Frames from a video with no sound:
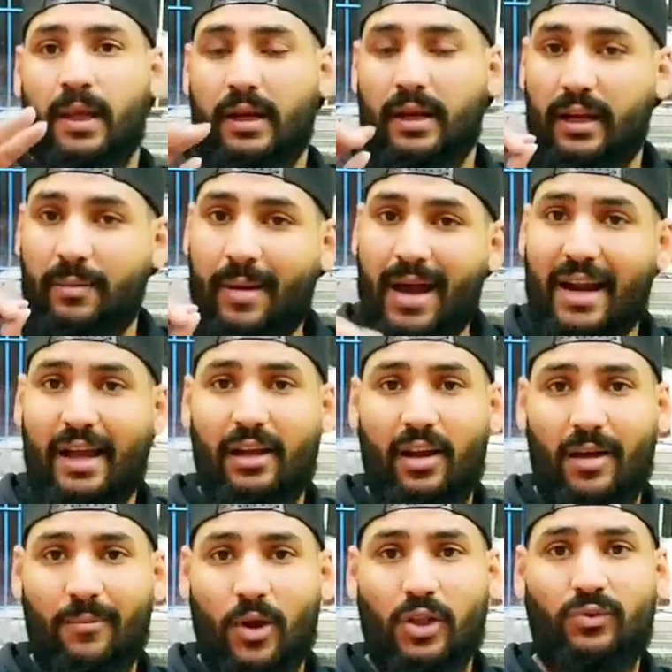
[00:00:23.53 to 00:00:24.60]
لمنع
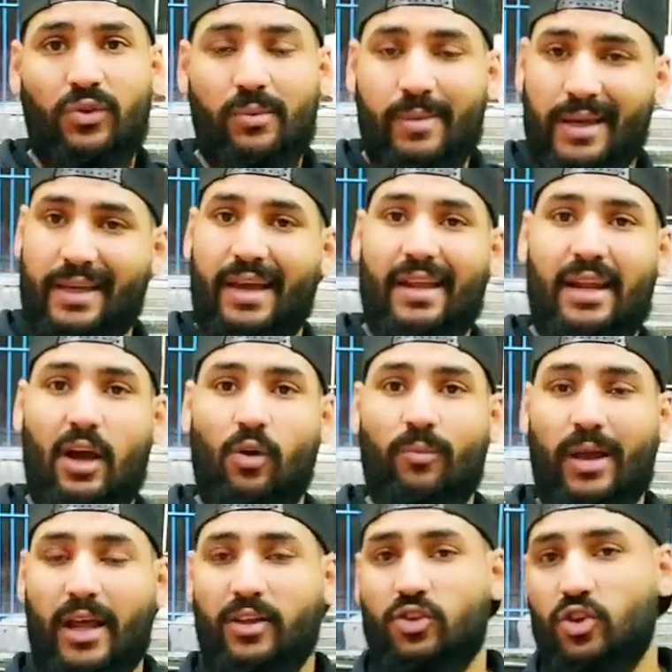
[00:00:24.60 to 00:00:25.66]
الامراض في المكان او
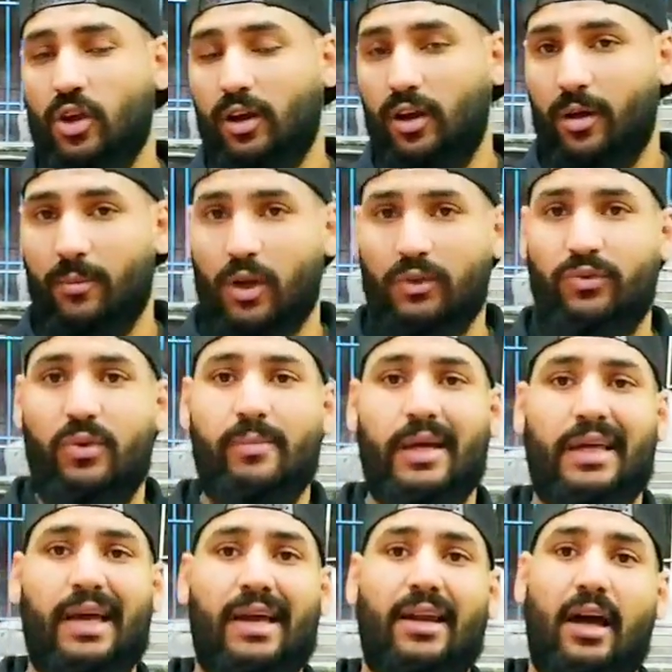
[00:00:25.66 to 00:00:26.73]
منع انتشار الامراض في
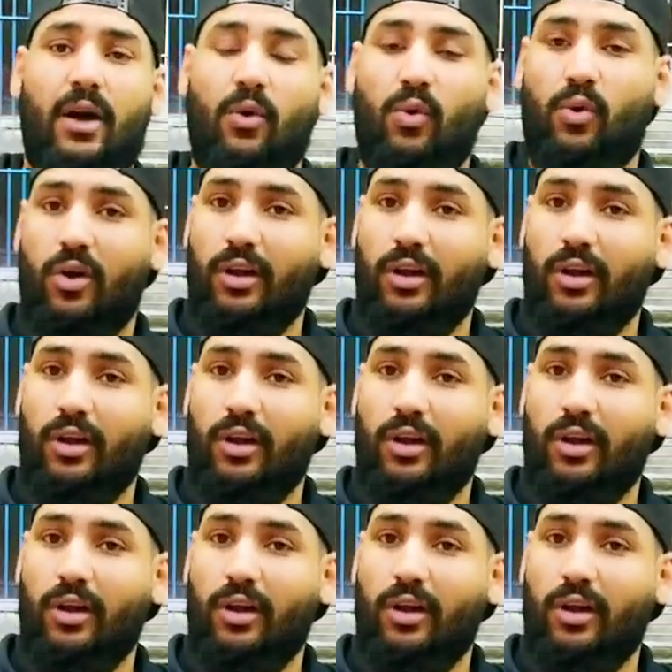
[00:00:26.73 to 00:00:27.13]
المكان او